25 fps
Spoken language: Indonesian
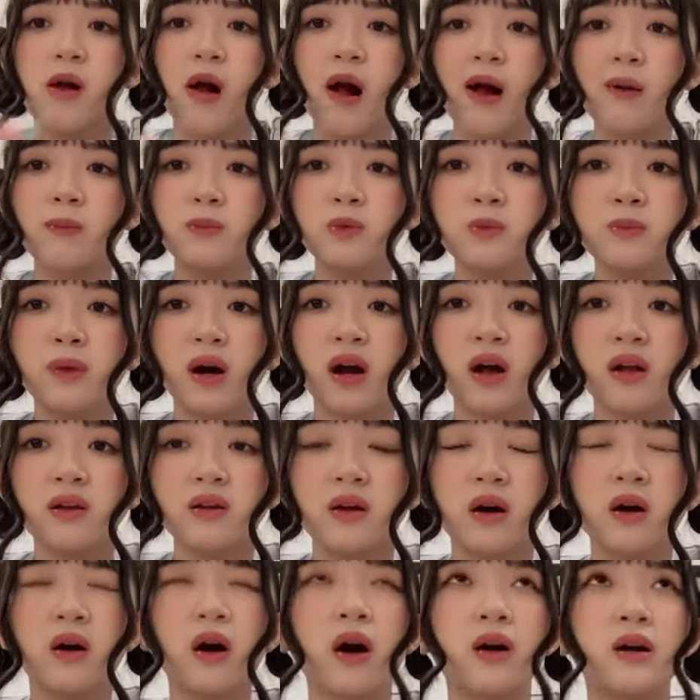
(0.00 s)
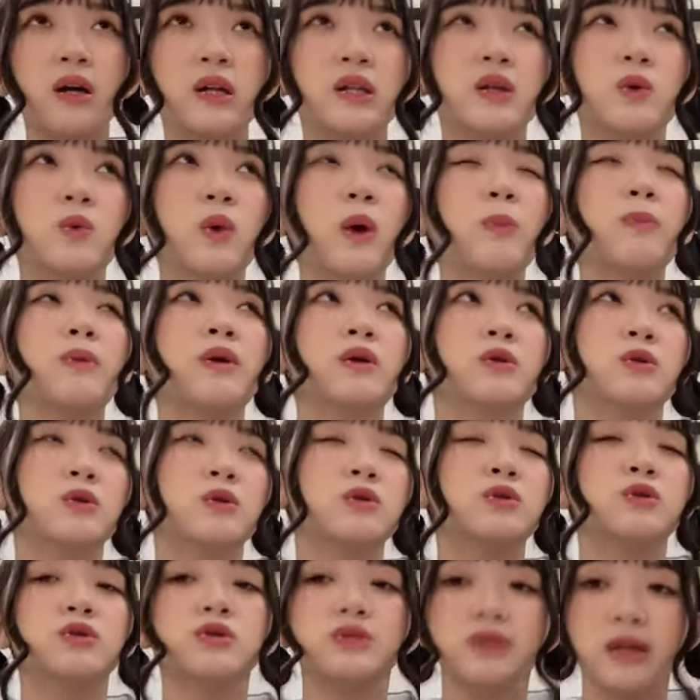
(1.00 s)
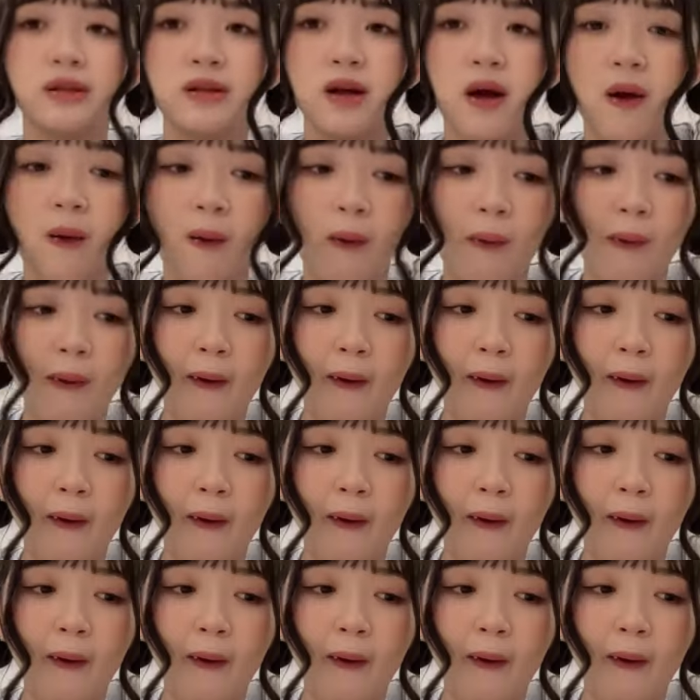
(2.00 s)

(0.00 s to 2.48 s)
Kamu main yang kayak di web gitu terus ada